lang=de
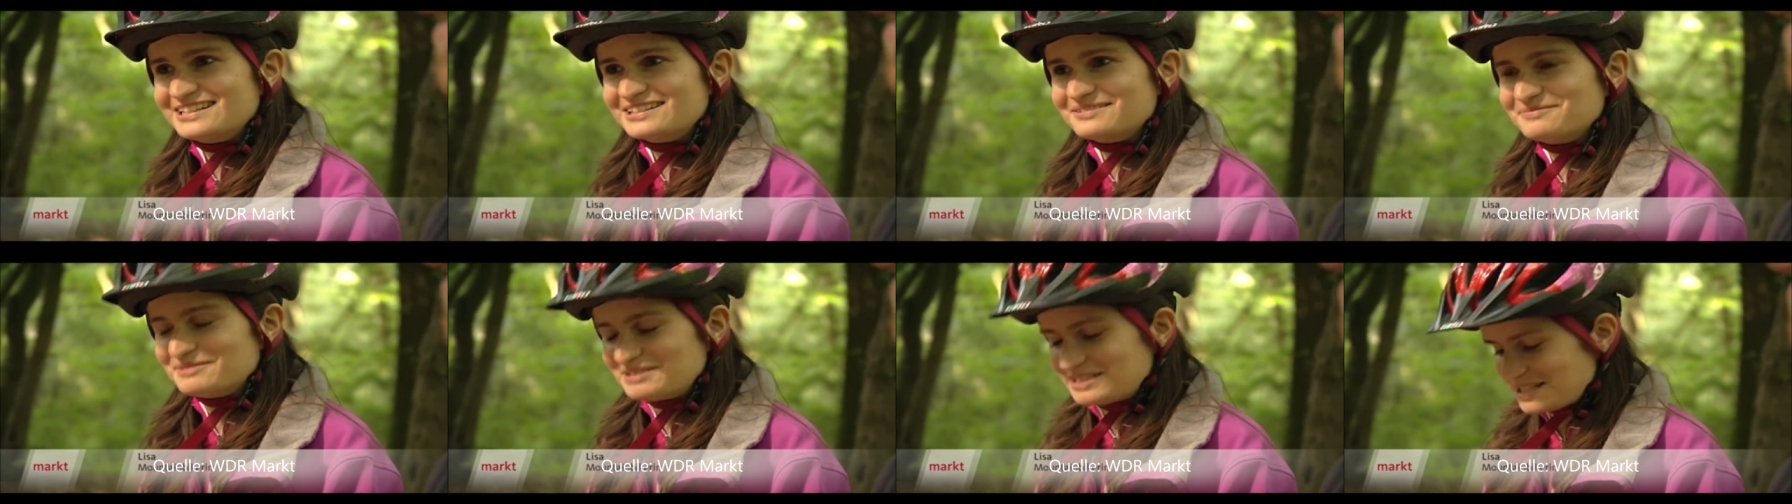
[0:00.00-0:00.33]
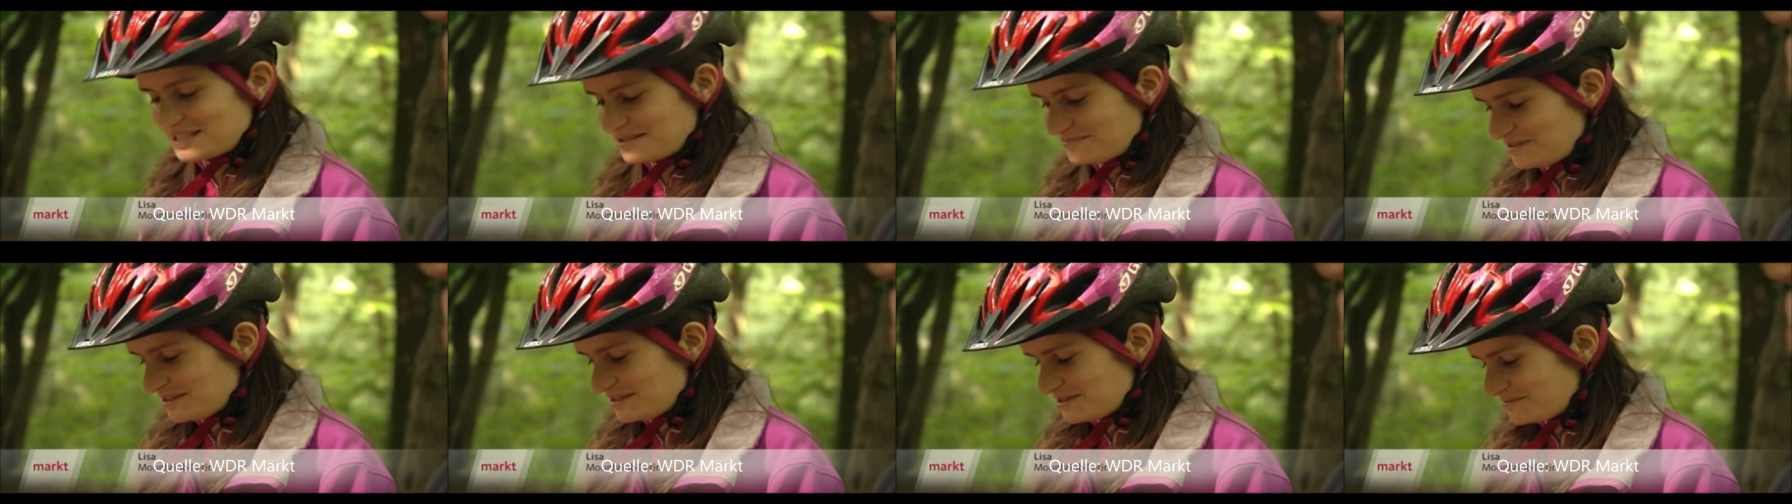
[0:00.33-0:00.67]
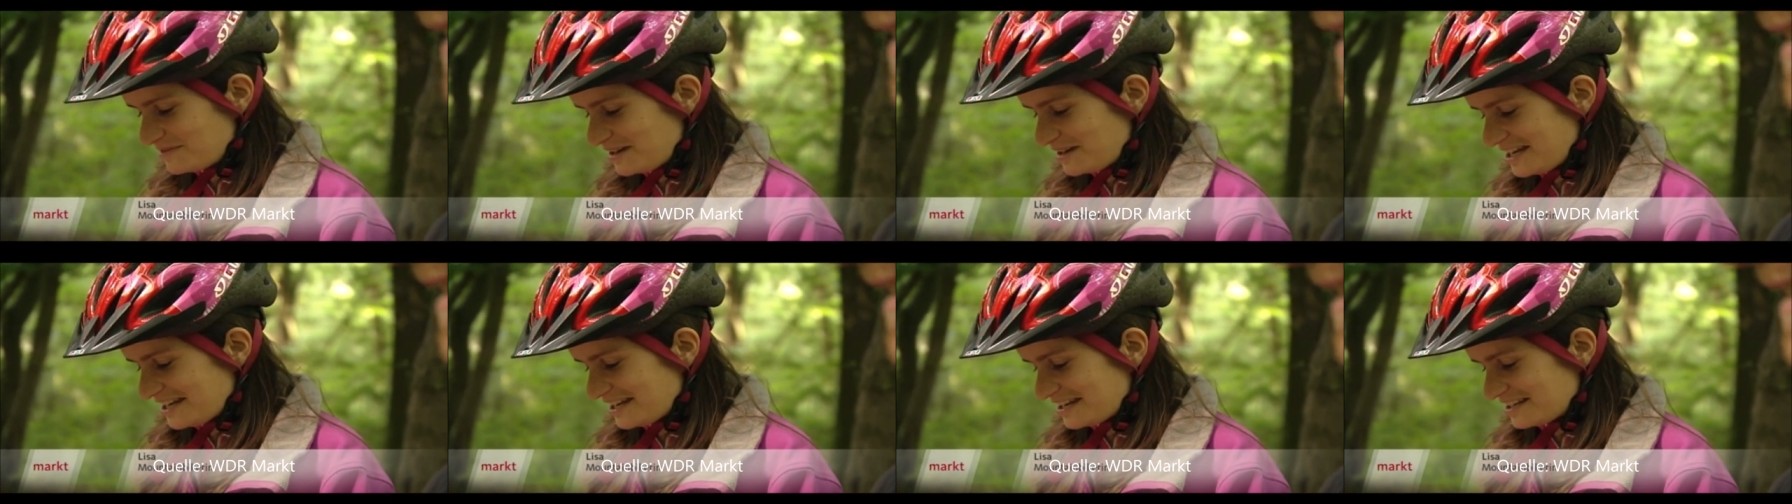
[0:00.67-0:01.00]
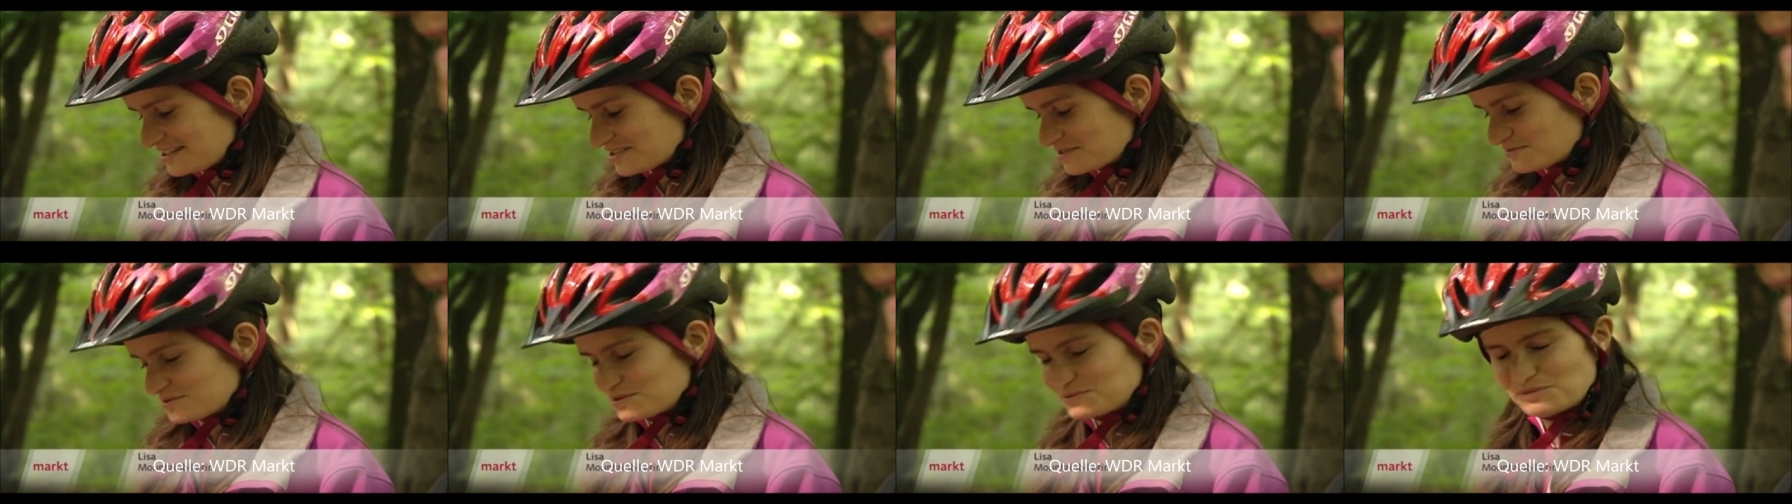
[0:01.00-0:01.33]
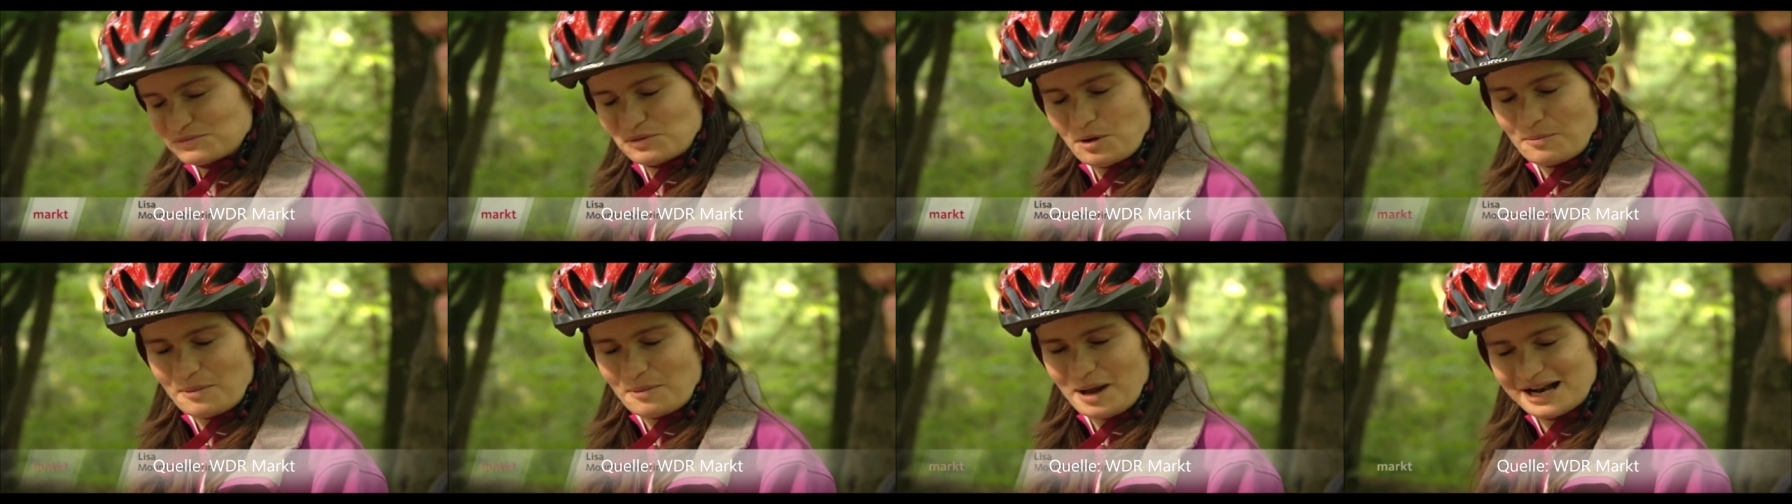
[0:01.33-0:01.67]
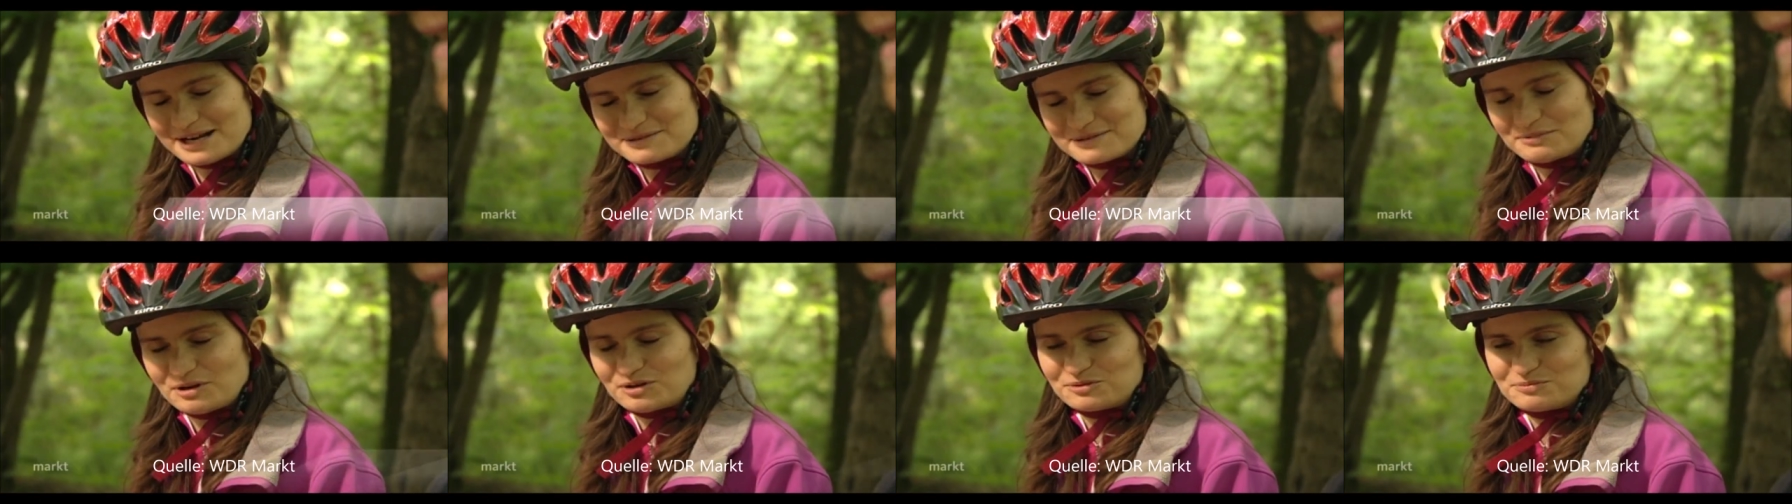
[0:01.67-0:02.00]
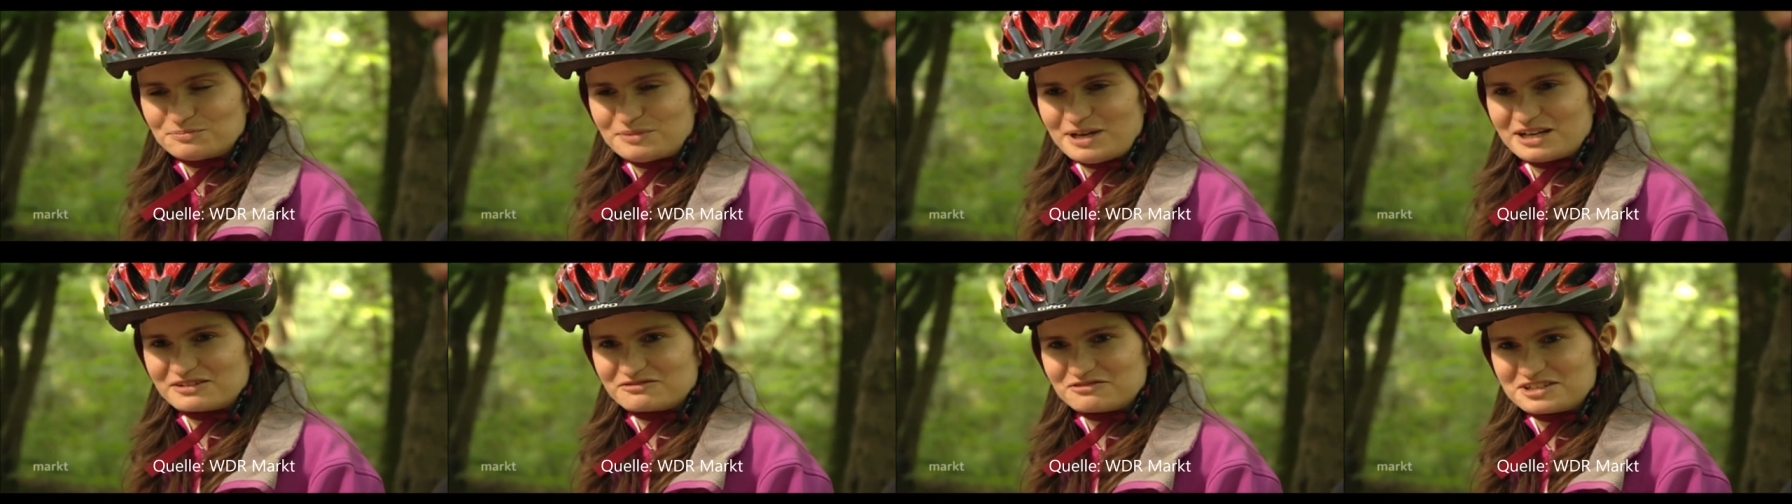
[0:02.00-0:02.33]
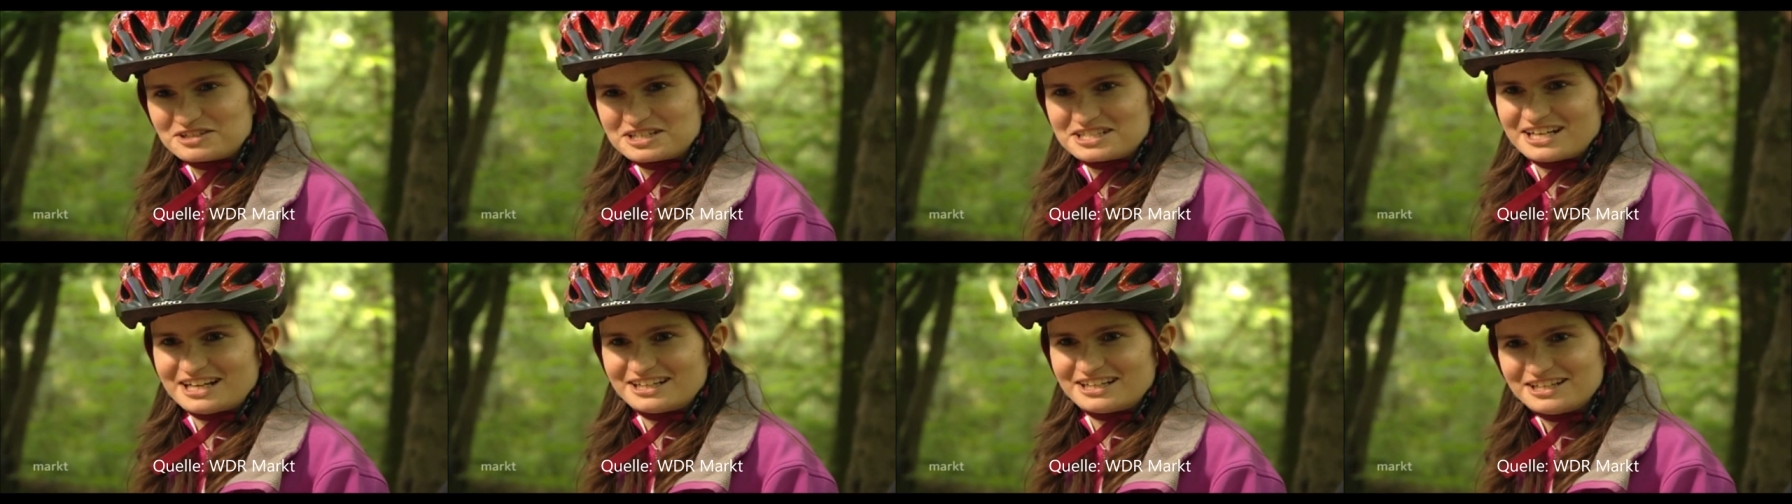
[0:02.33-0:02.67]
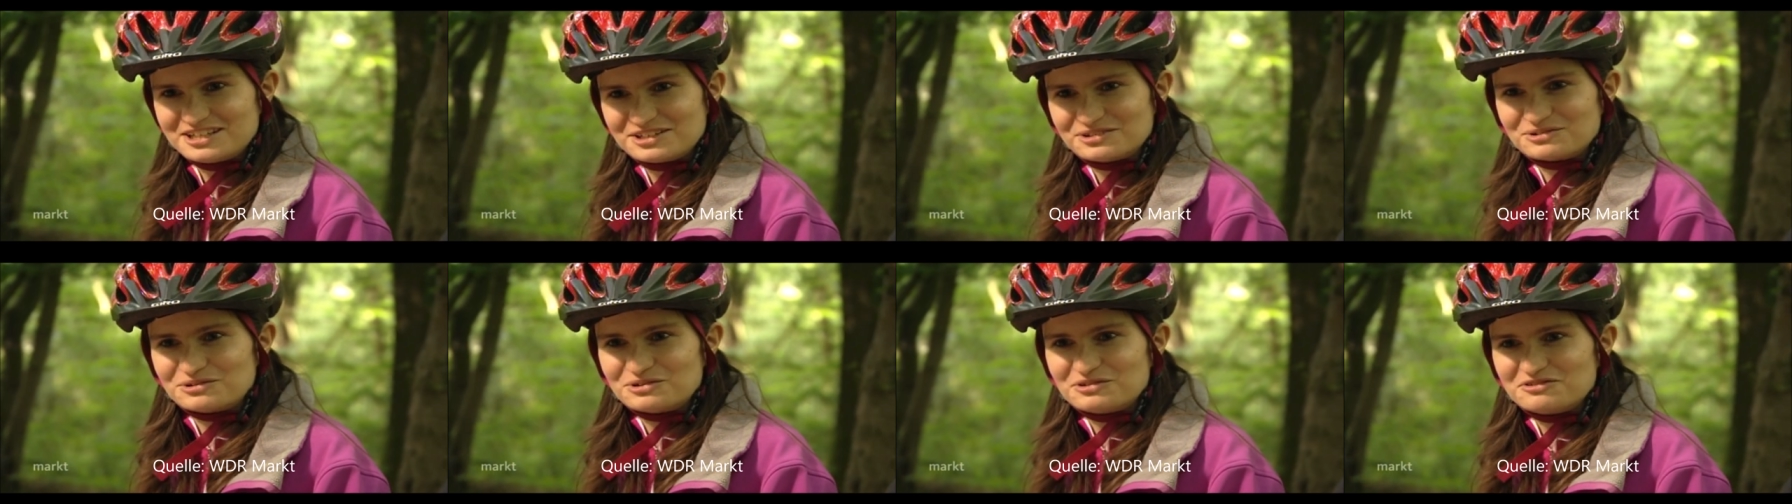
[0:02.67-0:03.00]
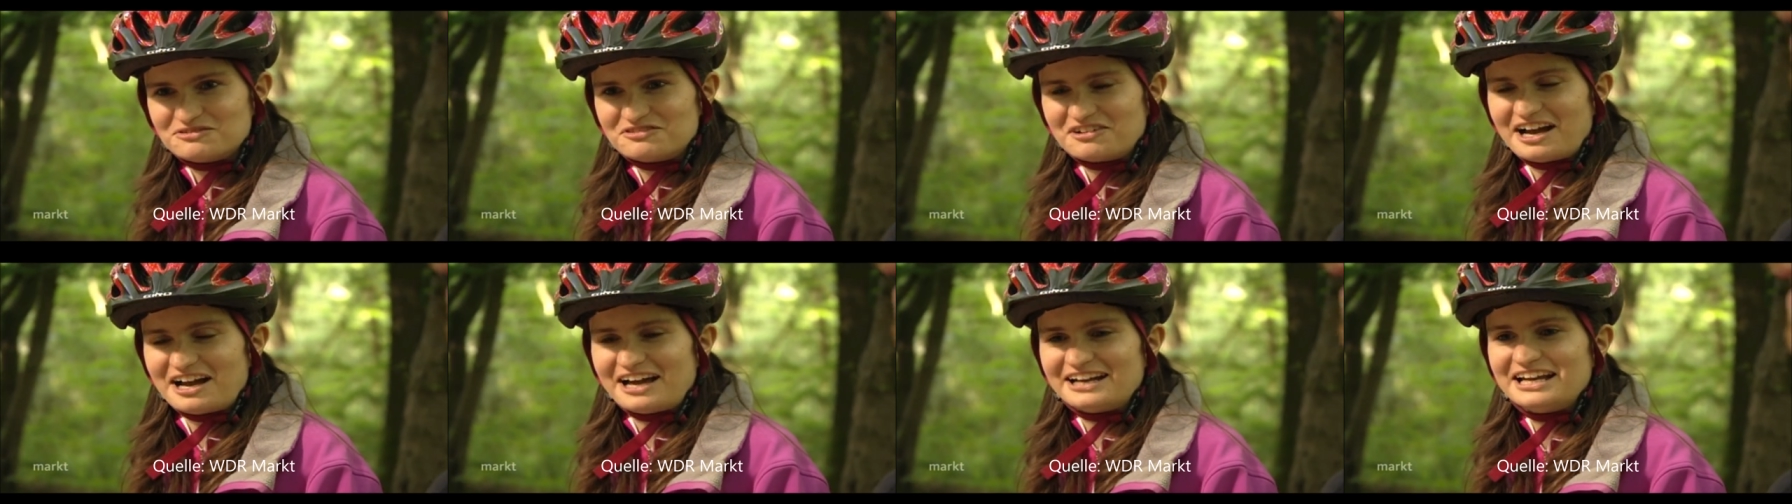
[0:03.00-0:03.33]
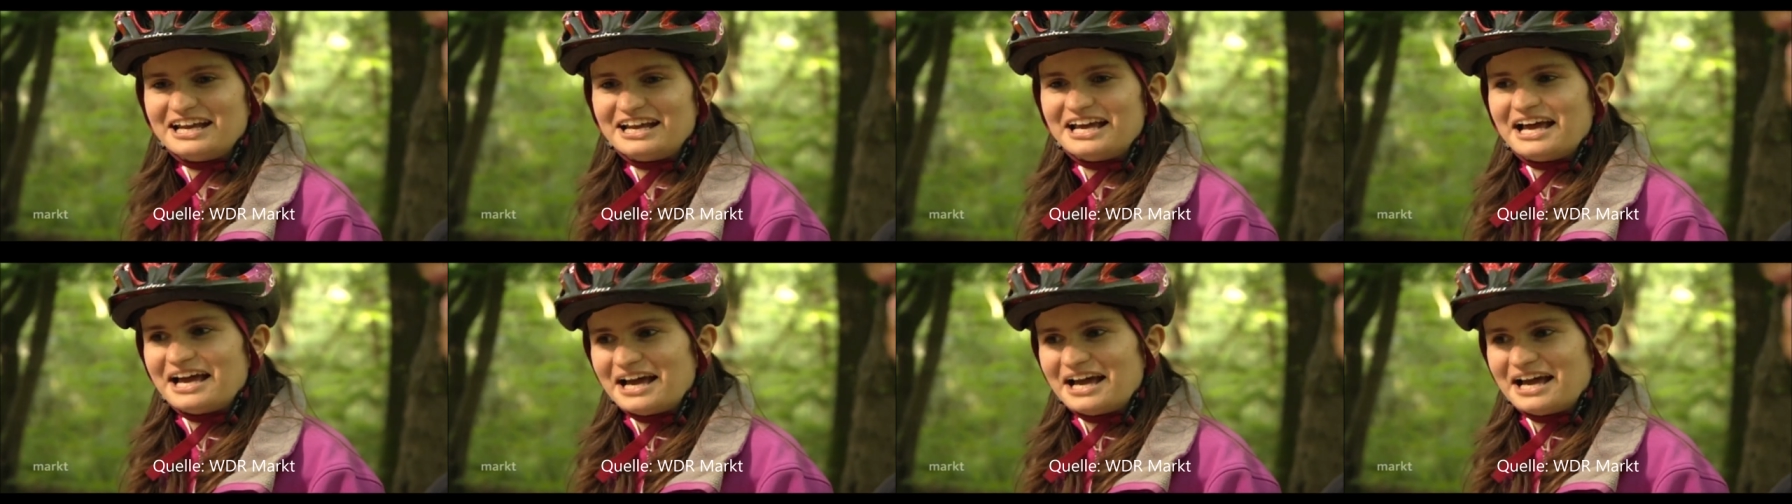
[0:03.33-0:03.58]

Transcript: mit dem E-Bike, also mit einem normalen Mountainbike würde ich dann nicht hochfahren,